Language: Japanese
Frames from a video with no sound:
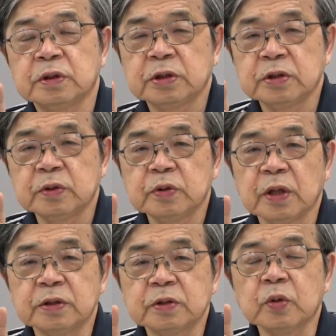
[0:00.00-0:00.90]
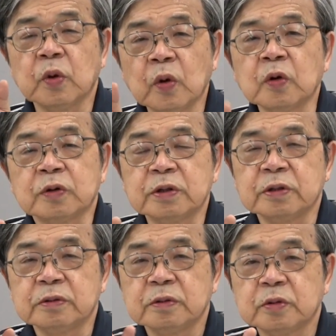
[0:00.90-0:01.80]
自由点その後っ
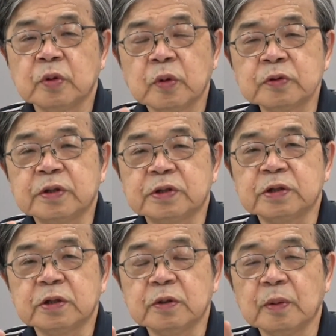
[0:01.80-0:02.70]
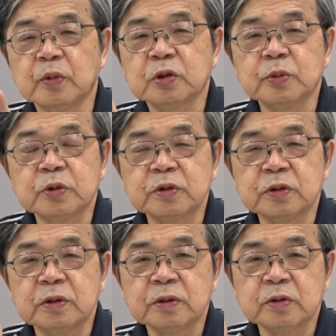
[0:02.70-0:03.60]
ていうその後ってついてるのはもともと
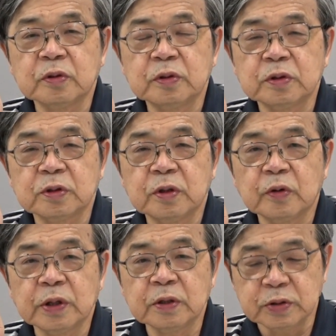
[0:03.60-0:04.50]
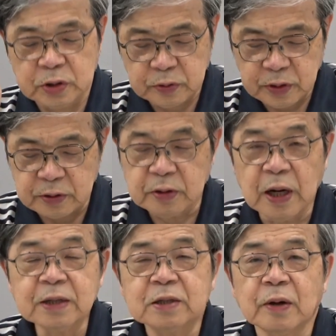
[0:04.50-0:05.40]
そういう表現の自由点って
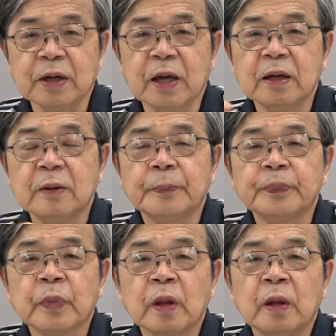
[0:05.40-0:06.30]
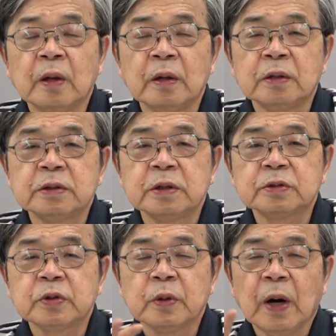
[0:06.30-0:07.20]
のあったわけで
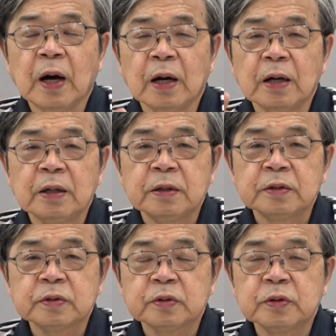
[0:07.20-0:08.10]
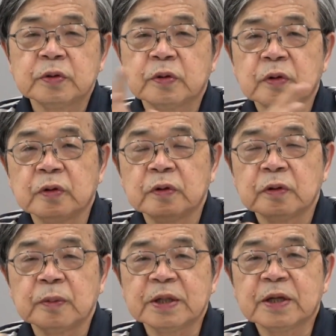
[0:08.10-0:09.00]
それはそういう
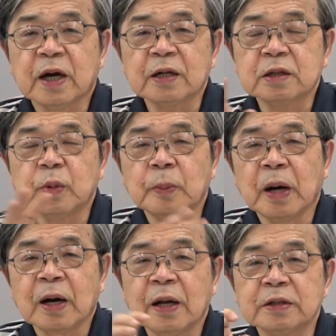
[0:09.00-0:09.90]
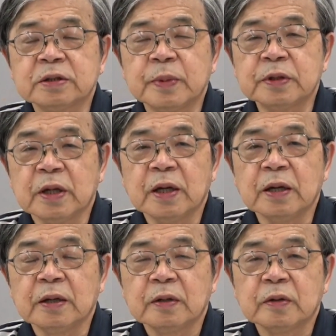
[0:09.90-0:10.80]
こう、まあ、引っかかったもんばっかり集め
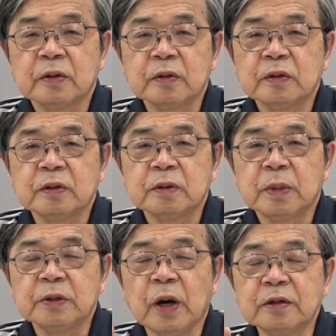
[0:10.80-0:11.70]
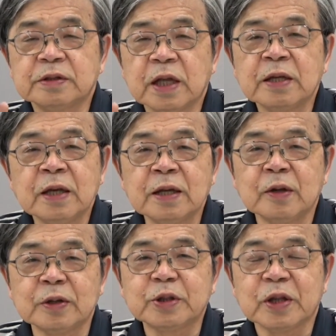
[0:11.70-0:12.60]
てこう、まあ、いわゆる前衛
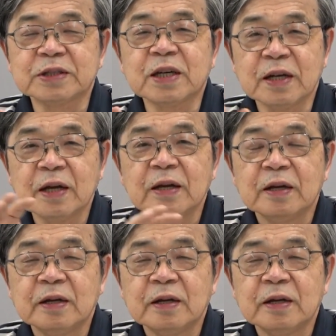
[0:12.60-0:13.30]
の人たちがね